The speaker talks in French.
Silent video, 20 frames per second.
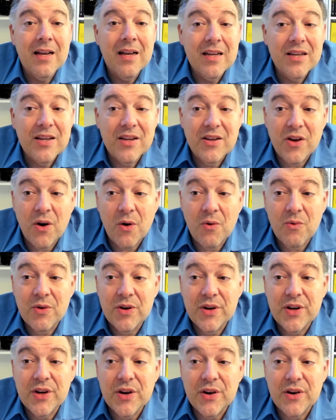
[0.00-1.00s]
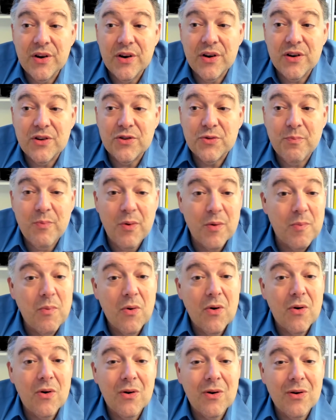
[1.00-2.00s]
Donc, je euh, je peux
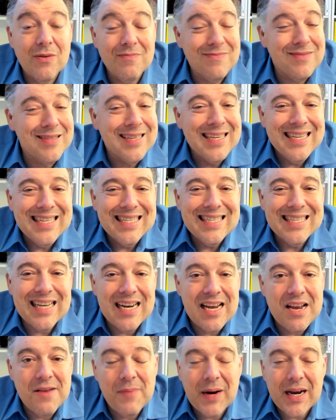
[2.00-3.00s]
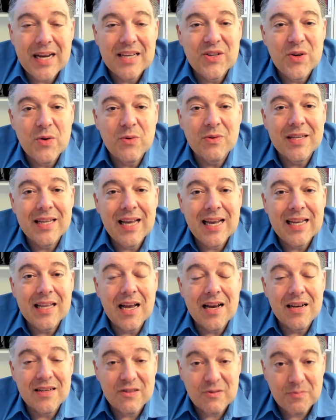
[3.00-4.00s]
pas. C'est l'impression d'être
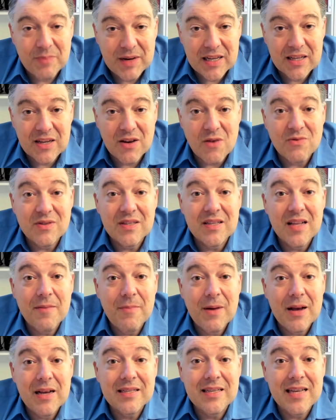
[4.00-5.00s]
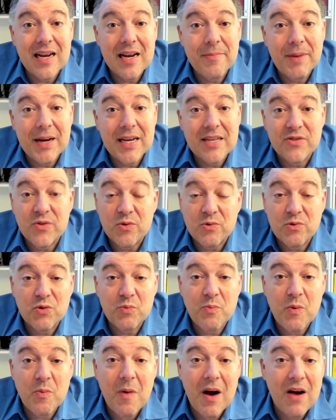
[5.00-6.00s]
en sprint constamment. C'est l'impression que
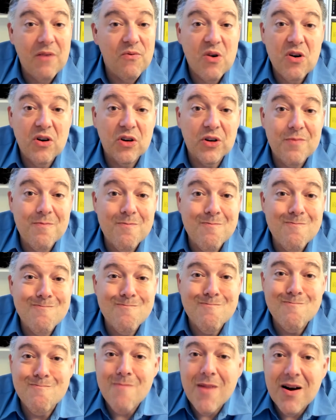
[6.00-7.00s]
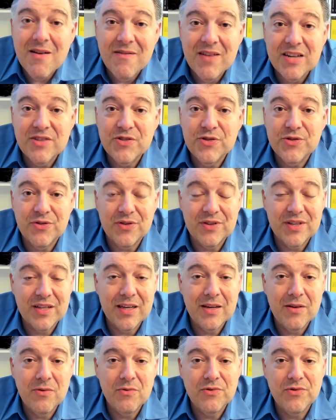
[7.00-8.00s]
tu peux pas avoir une mauvaise
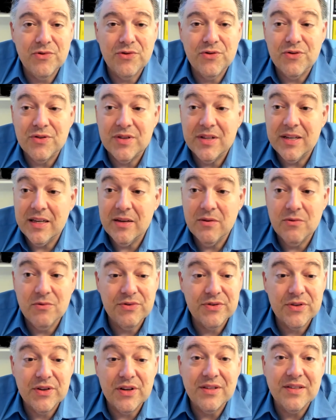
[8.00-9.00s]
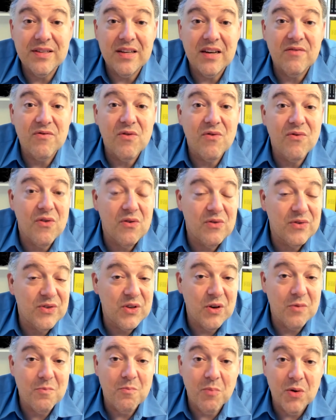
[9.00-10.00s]
journée ou une journée où ce que le cerveau
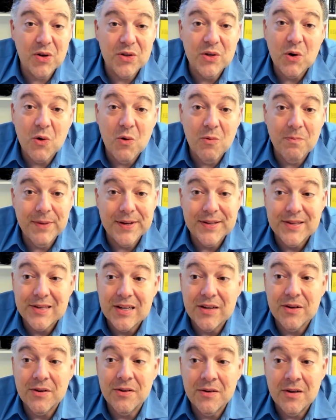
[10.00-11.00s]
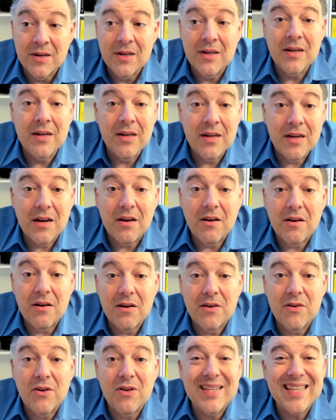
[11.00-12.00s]
fonctionne pas trop parce que
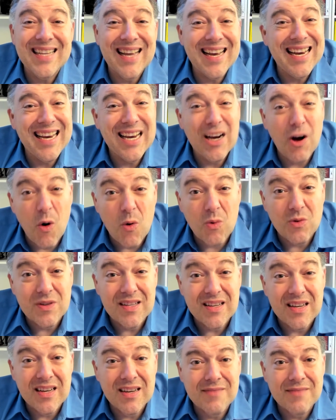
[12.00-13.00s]
euh, le temps est compté.